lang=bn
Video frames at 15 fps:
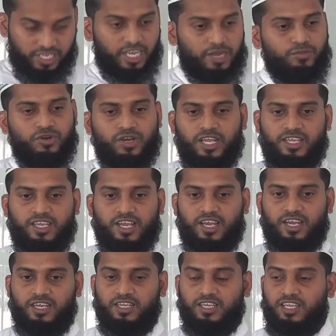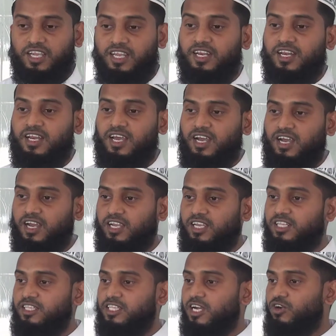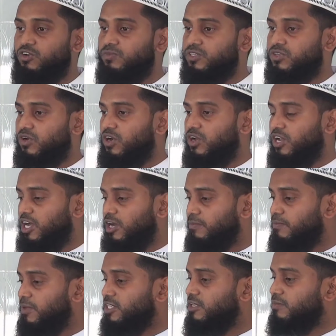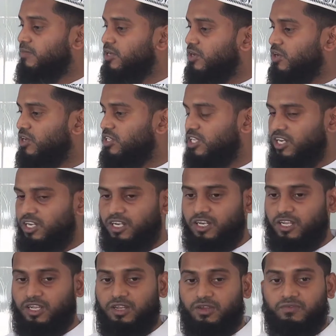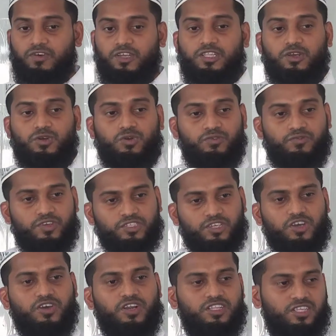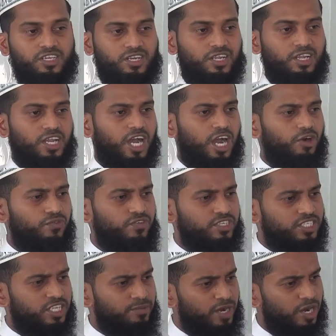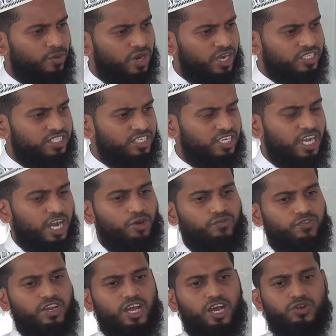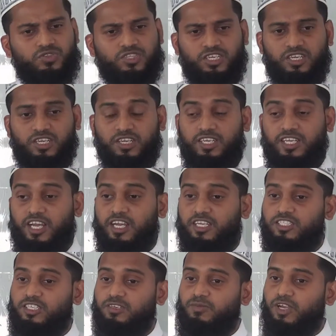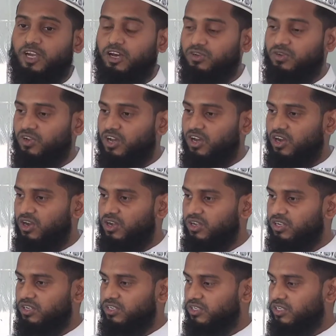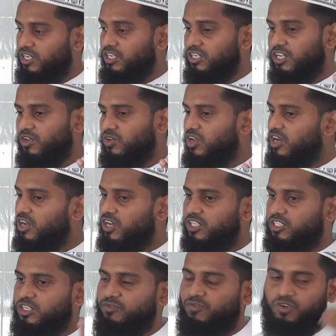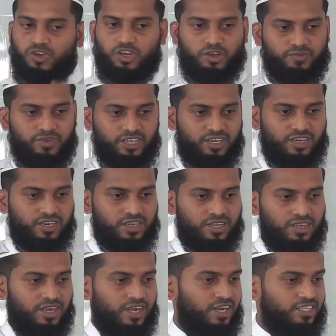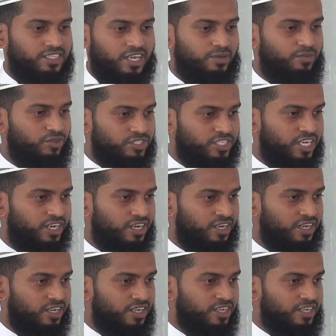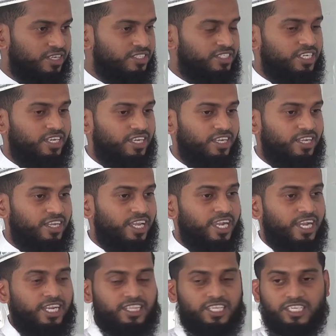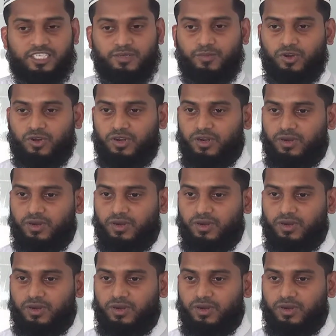ইয়াবু নাইহা ইন্নাহা ইনতাকুম ইসকাল হাব্বাতি মিন খরদালিন ফাতাকুন ফি সখরাতিন আউফিস সামাওয়াতি আউফিল আউরদি ইয়াতি বিহাল্লাহ ইন্নাল্লাহ লতিফুন খবির আল্লাহ তালা বলছেন যে এখানে তিনি যেমন